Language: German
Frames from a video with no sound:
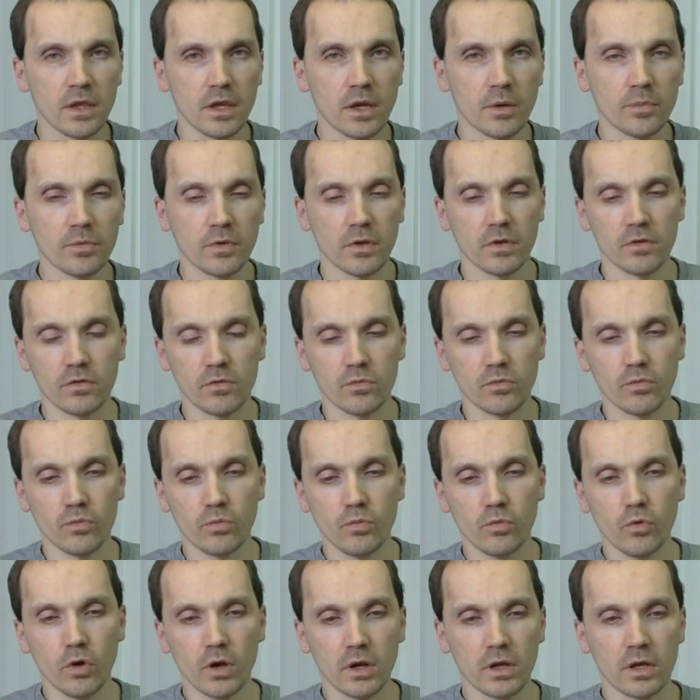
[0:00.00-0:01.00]
Ihr habt das
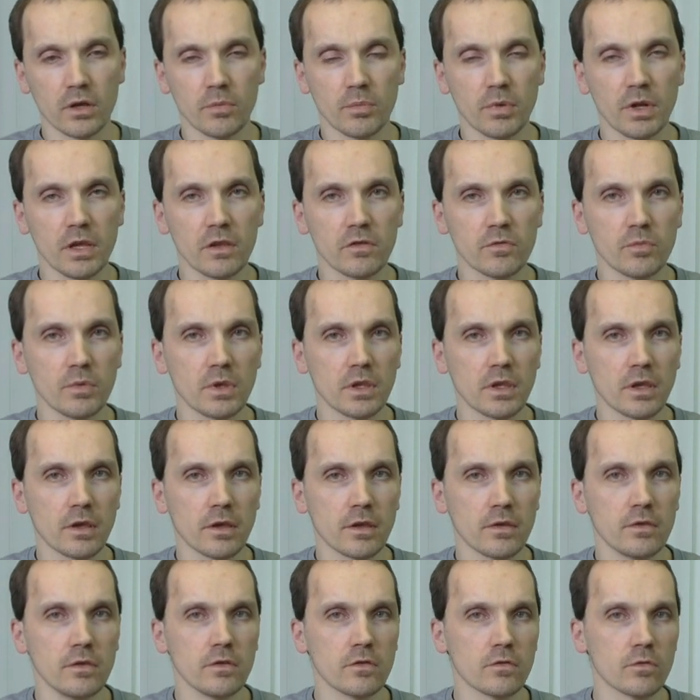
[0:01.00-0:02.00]
Worker Placement
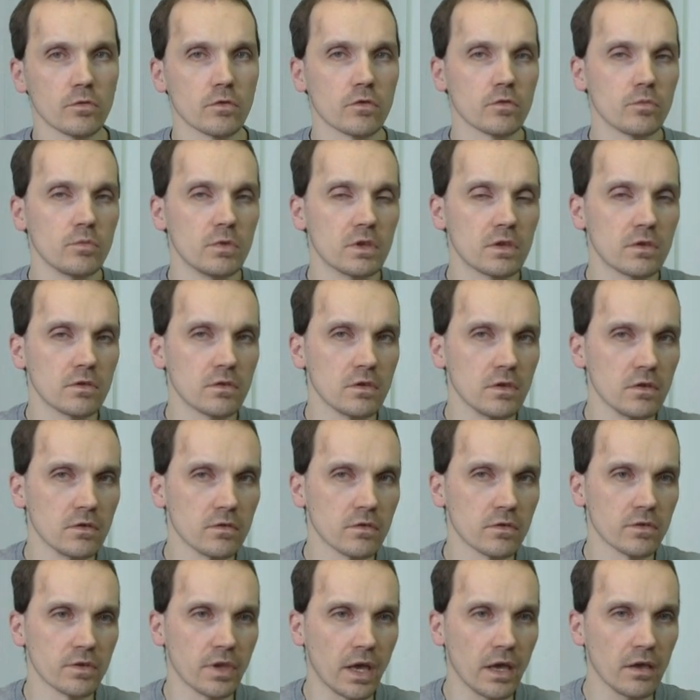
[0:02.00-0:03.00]
Mechanismus mit
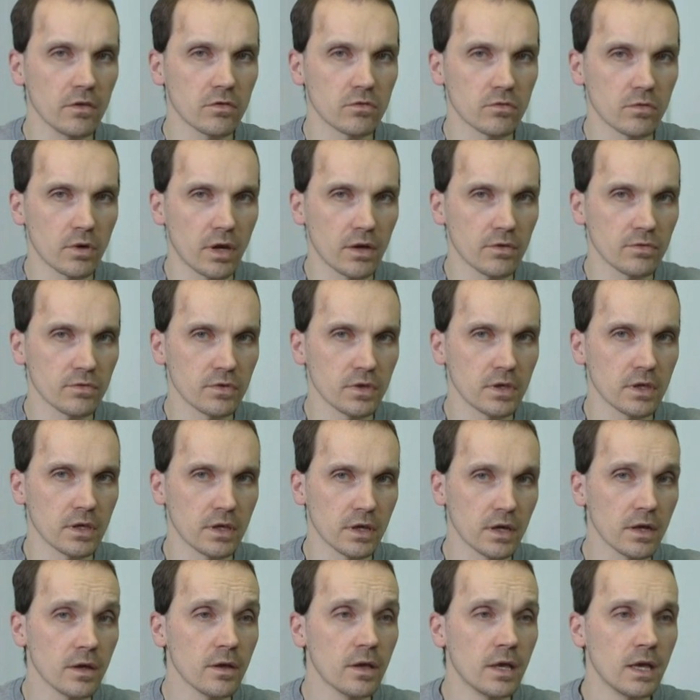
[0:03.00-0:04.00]
diesem Dice Drafting,
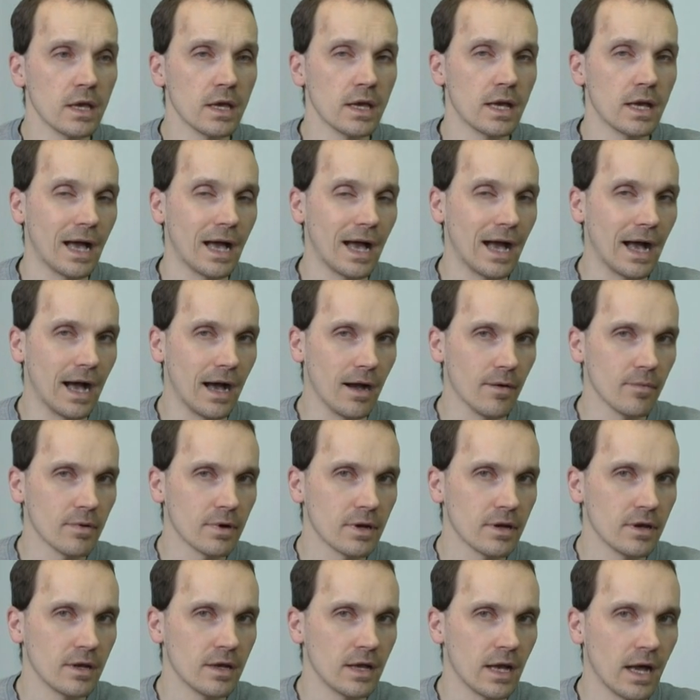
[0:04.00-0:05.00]
ja,
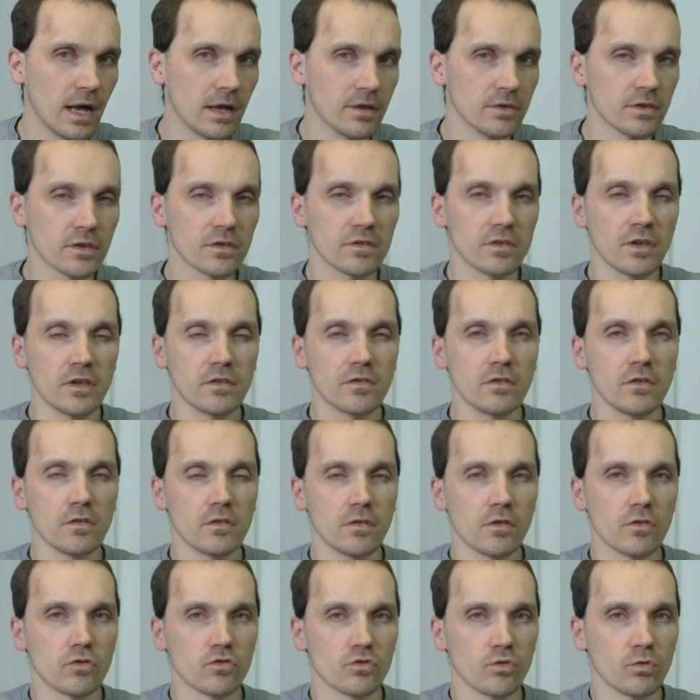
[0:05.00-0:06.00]
aber andererseits
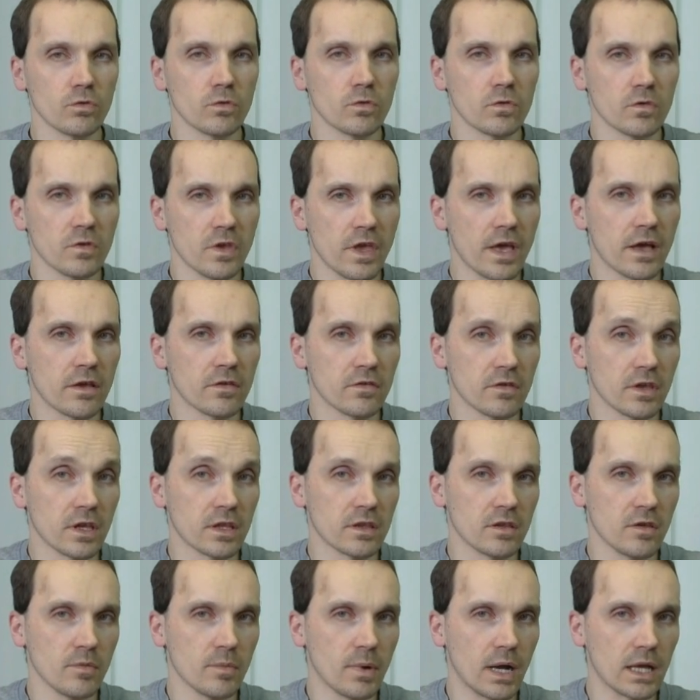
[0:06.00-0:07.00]
ist es schon sehr,
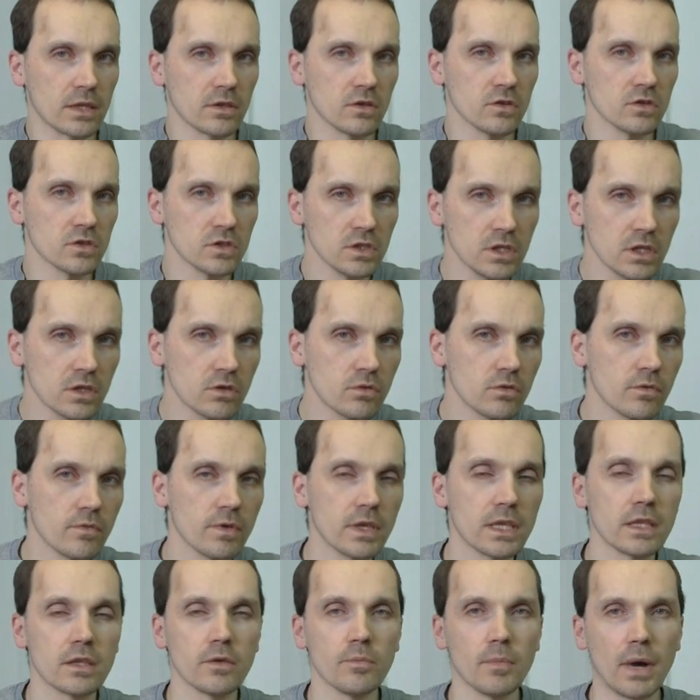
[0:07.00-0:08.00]
sehr thematisch. Nicht nur
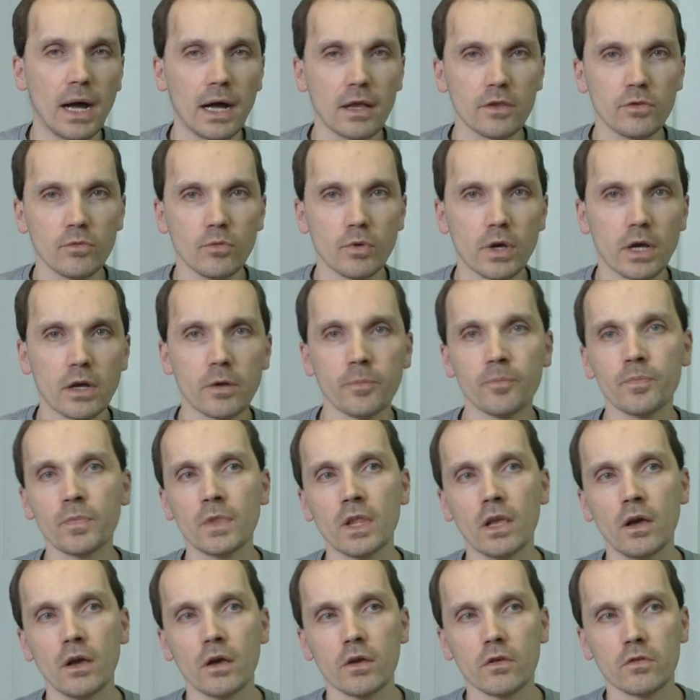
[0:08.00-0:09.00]
wegen dem Artwork,
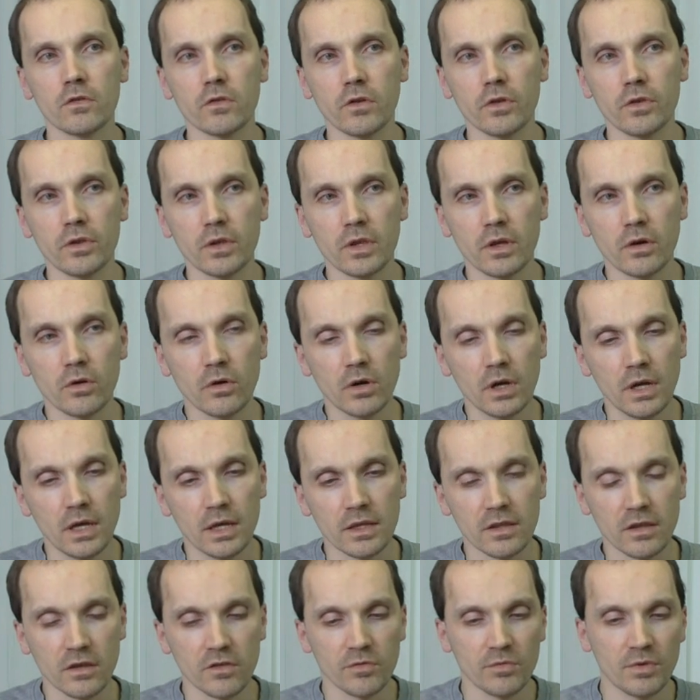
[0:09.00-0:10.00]
sondern auch,
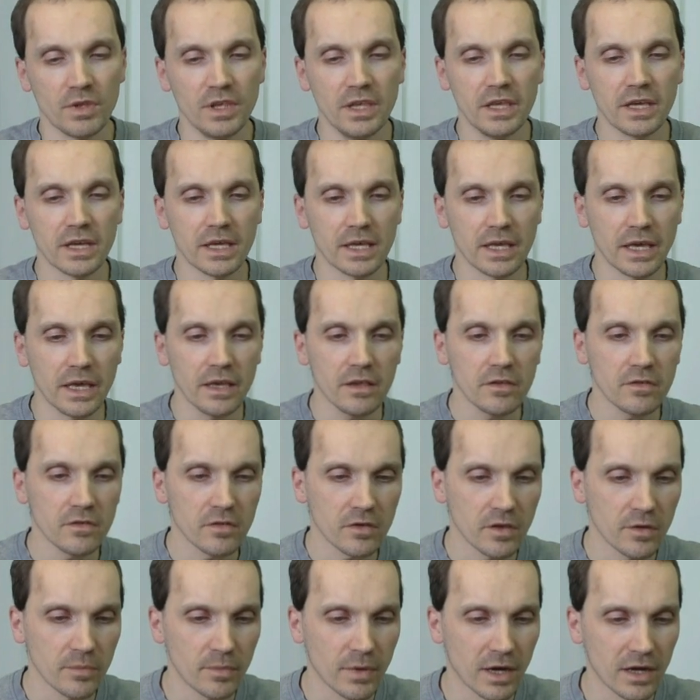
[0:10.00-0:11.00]
dass man hier
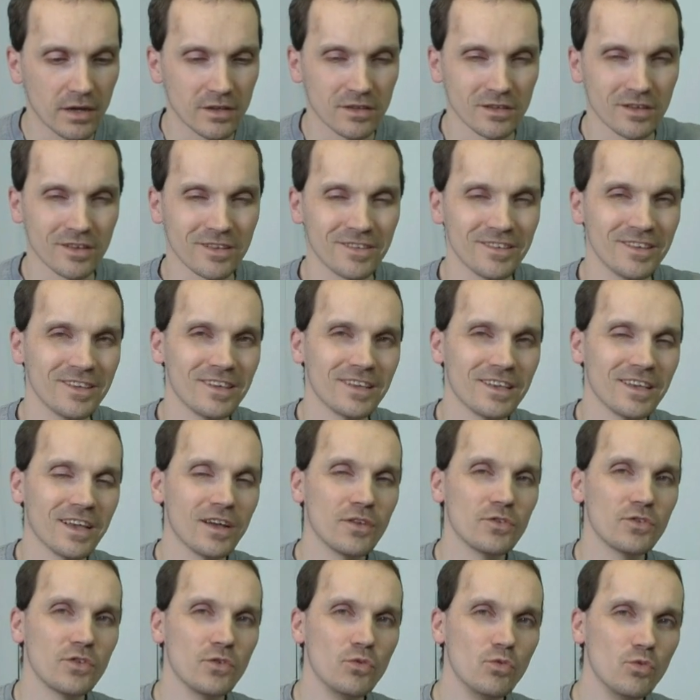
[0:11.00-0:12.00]
Gates gemacht hat
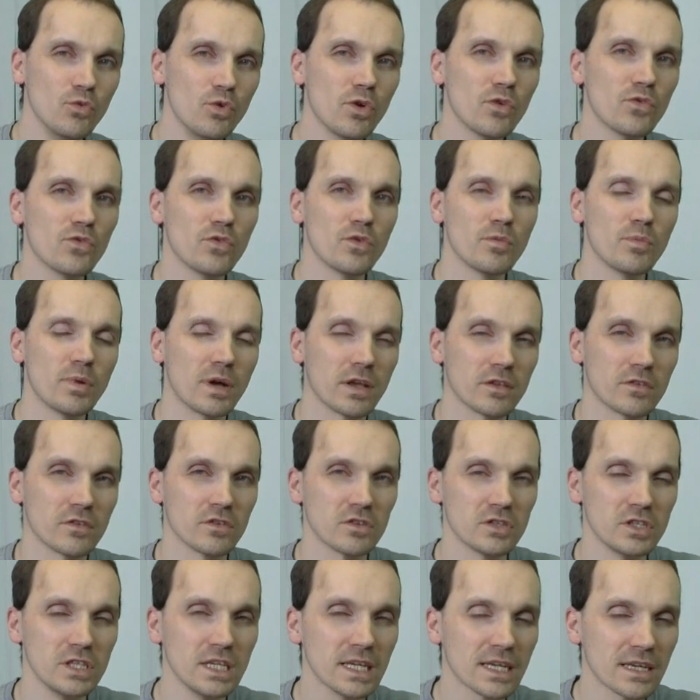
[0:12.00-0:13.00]
ja, und die Würfel
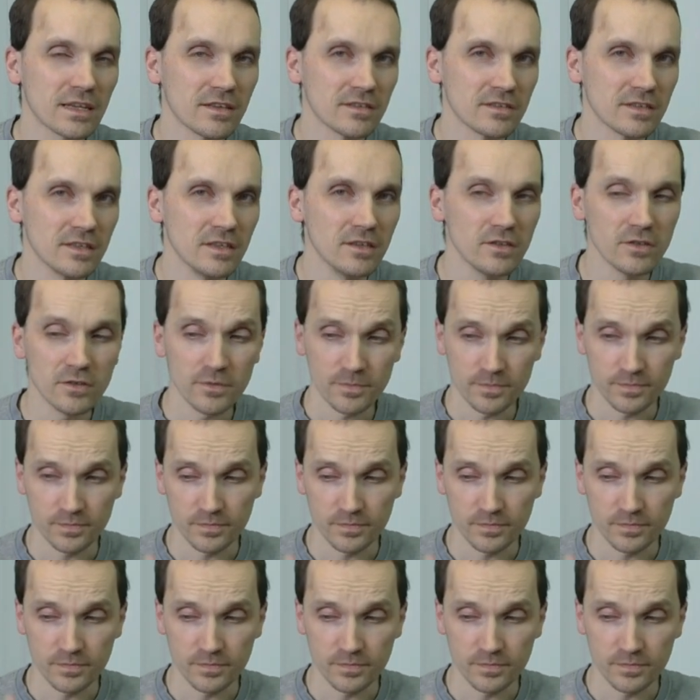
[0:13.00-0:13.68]
Passagiere sind.